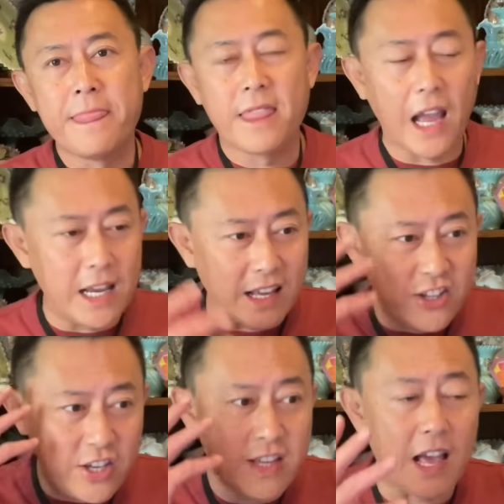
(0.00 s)
他也
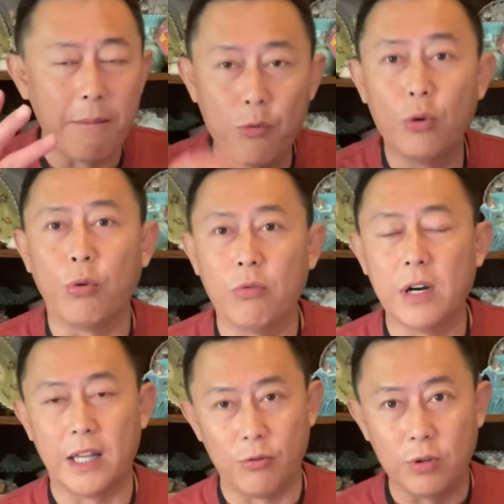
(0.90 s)
亲眼目睹
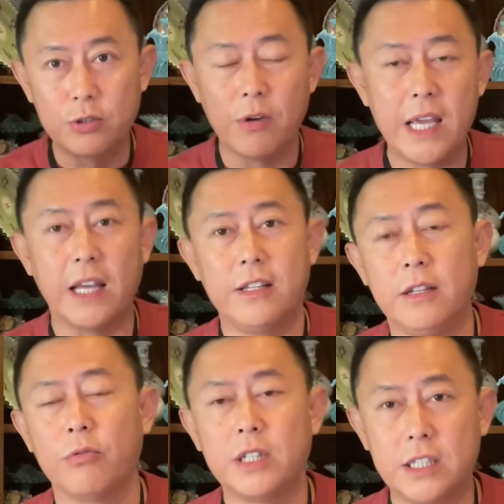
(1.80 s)
很多专业技
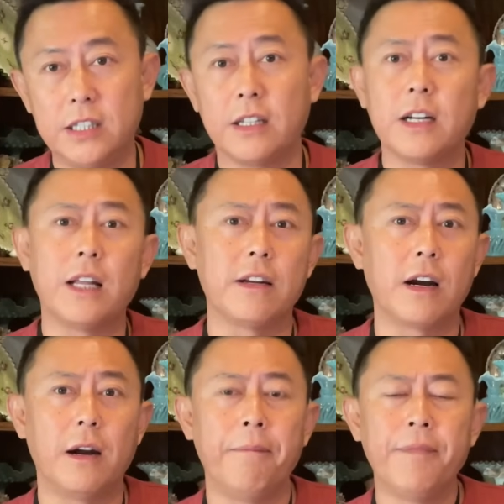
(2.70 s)
能技能上的事
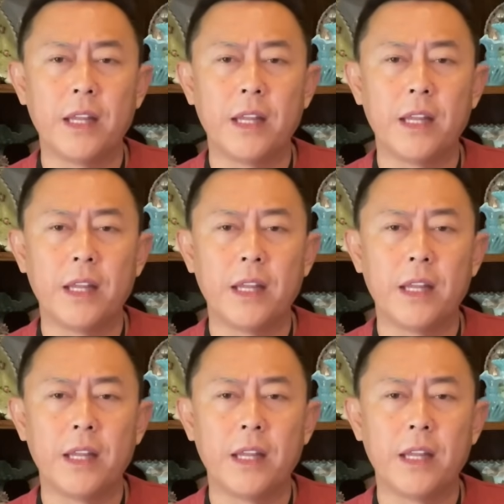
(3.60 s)
儿，